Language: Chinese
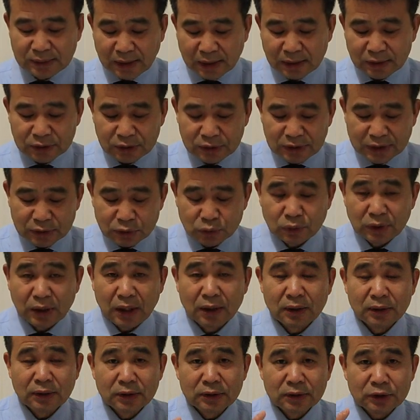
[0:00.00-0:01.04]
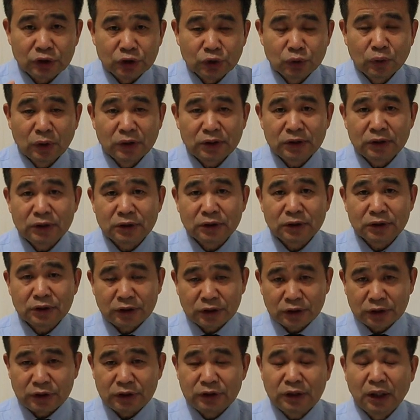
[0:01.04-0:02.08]
但是耶稣呢，经过
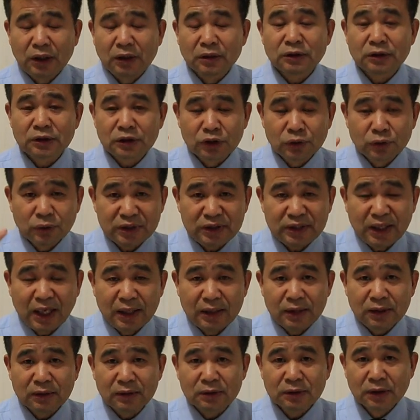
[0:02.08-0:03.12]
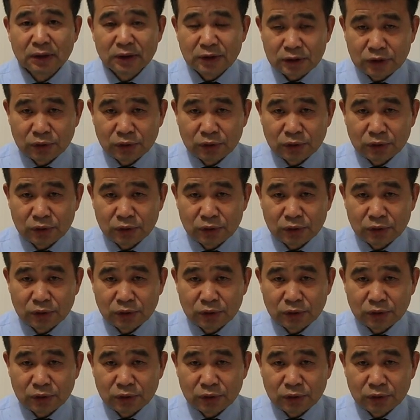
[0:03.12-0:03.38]
实证，经过验证，